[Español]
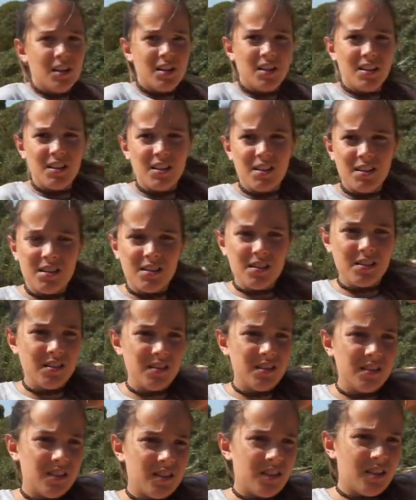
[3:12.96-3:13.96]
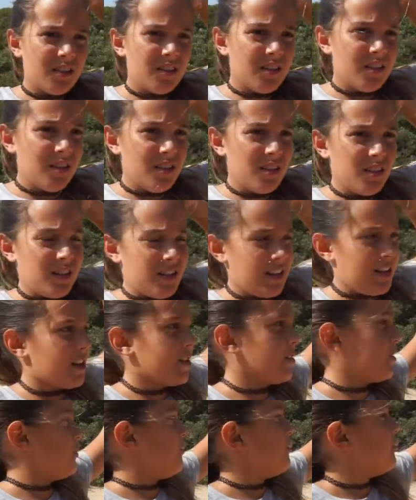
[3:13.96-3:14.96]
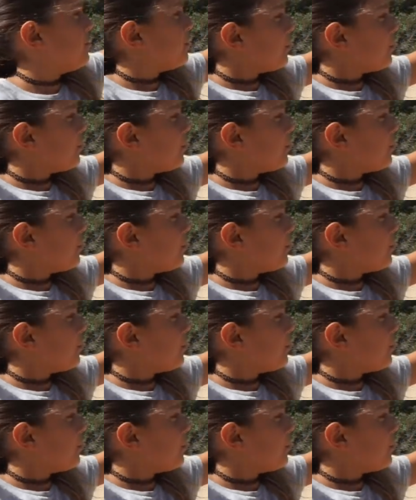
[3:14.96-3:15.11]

buscando por el bosque. Claro. en la